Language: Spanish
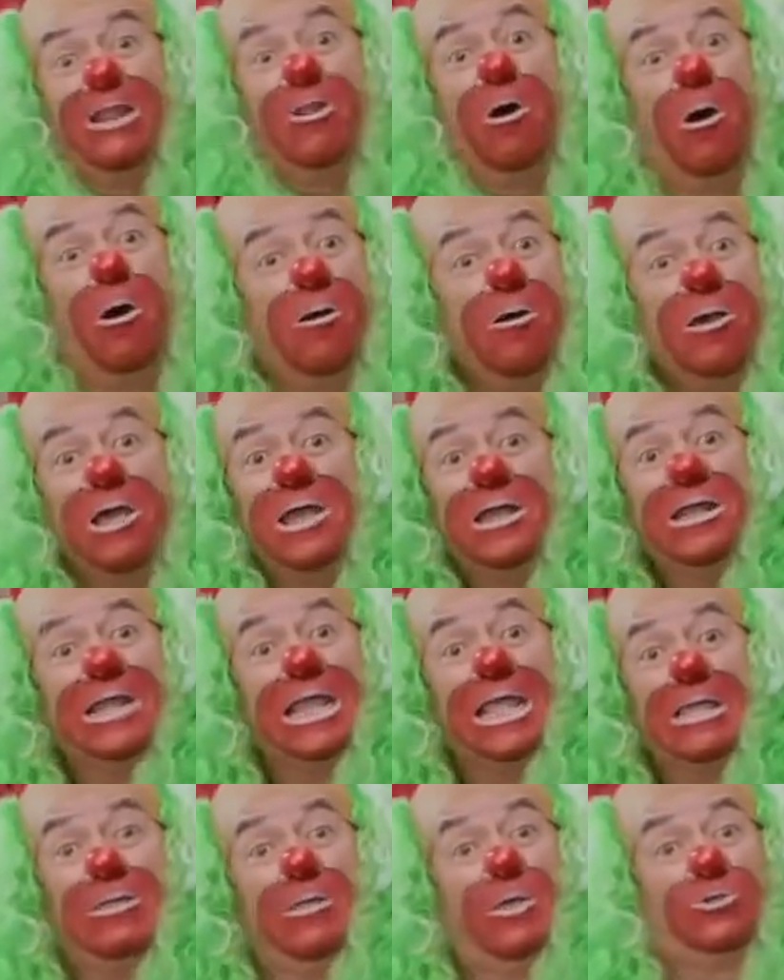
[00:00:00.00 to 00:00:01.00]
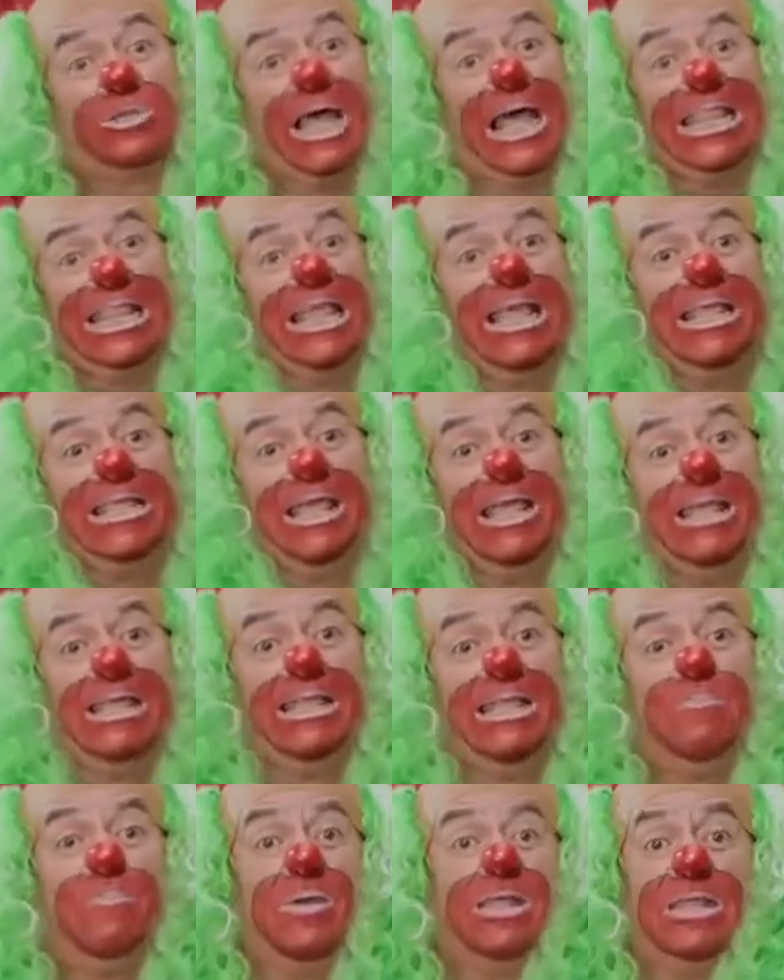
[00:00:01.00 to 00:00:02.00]
no, ni, sea, ni, ni,
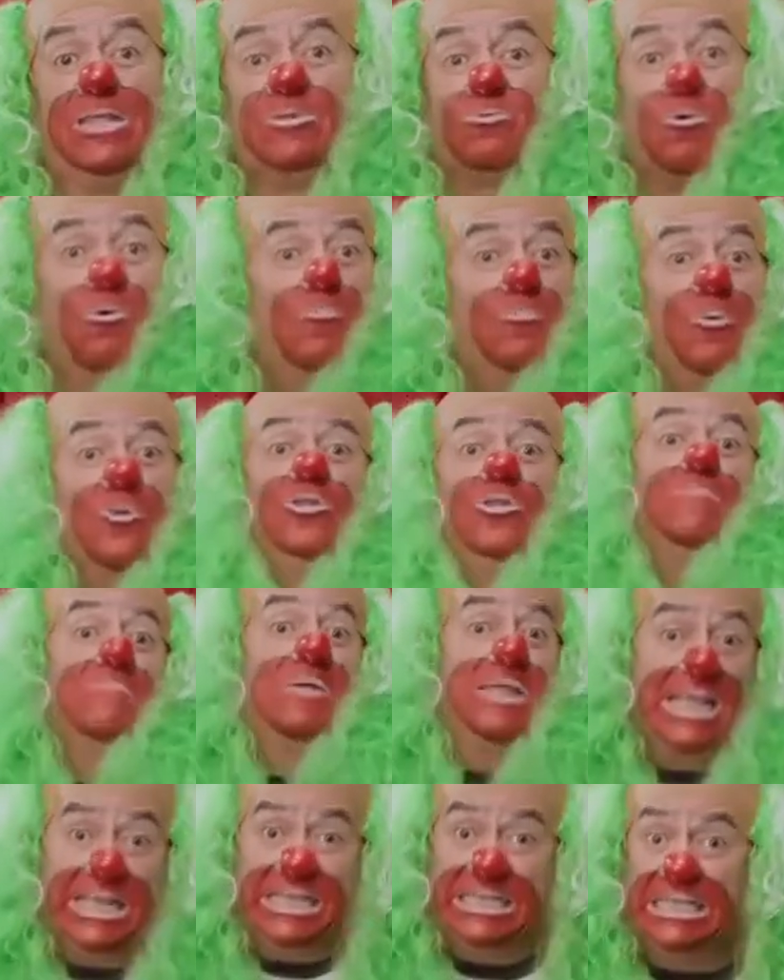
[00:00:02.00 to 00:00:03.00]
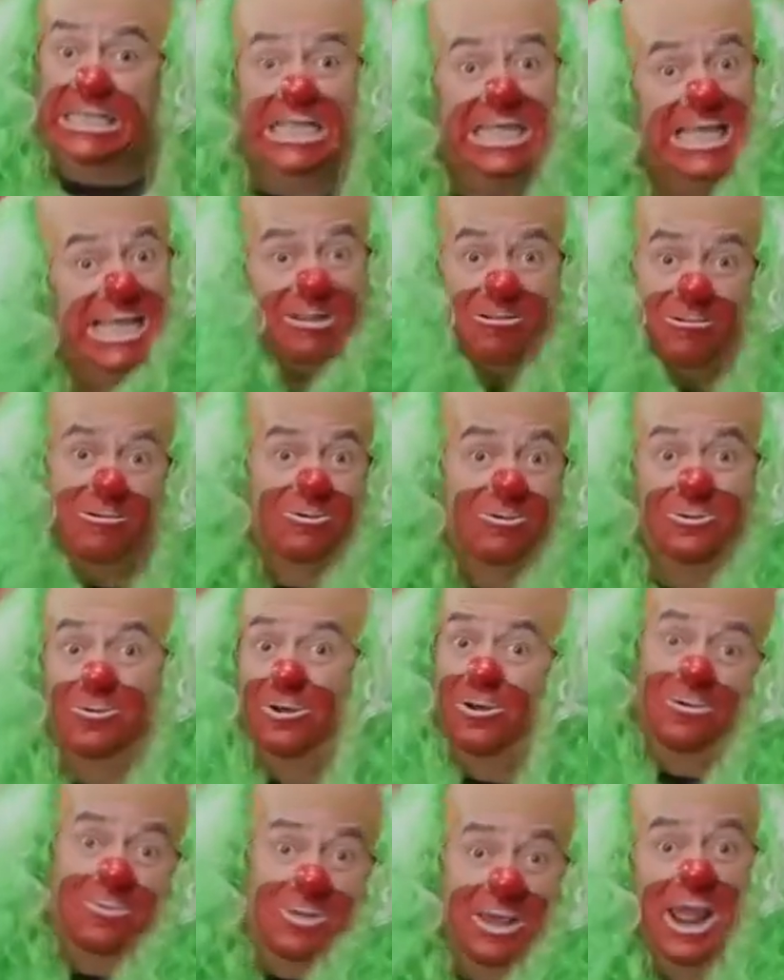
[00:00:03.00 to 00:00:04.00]
ni me disculpo, ni me desdigo,
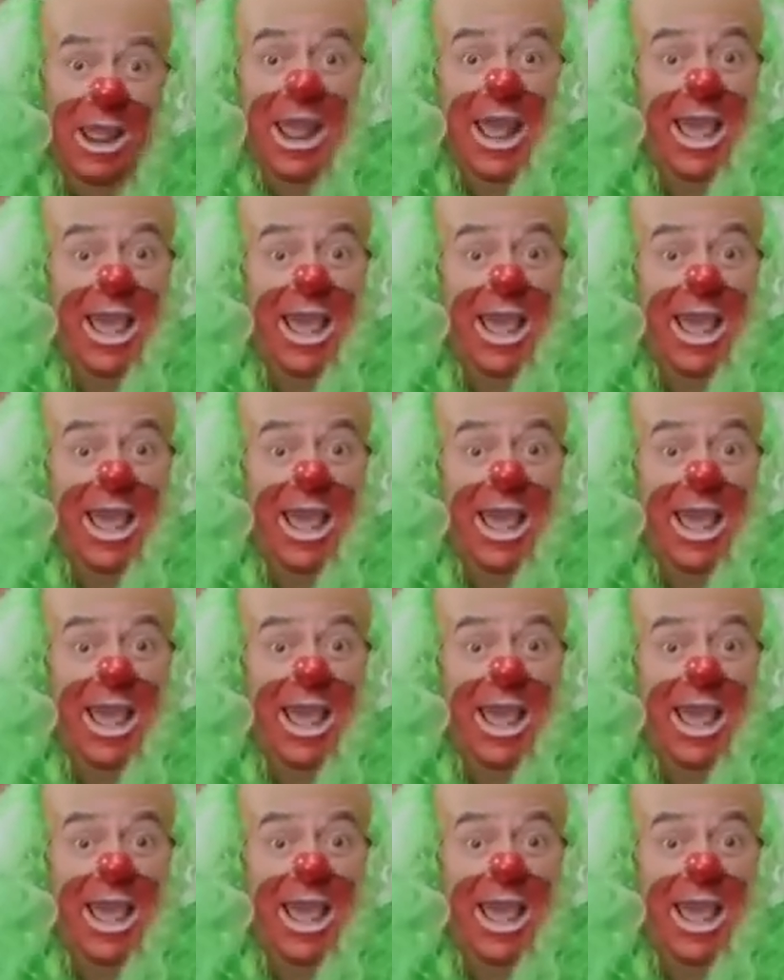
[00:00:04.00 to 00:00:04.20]
¿no?